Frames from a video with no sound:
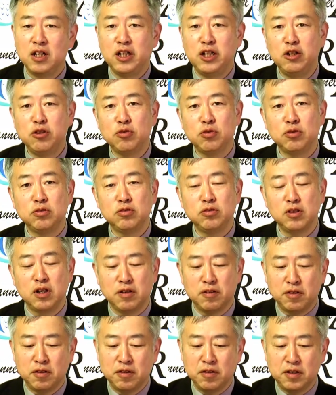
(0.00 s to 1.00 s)
インド軍
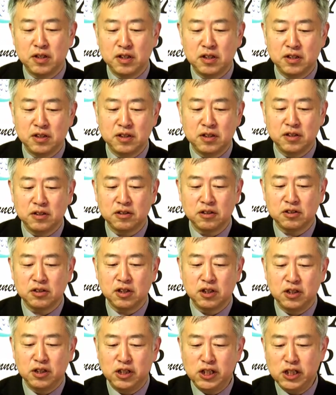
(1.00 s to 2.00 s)
側は確
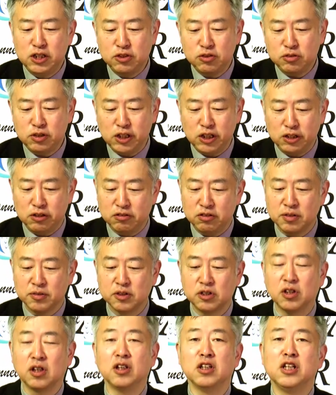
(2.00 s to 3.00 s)
かにじゅうにんって言って
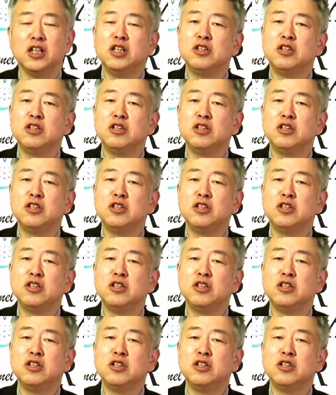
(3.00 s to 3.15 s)
ましたかね。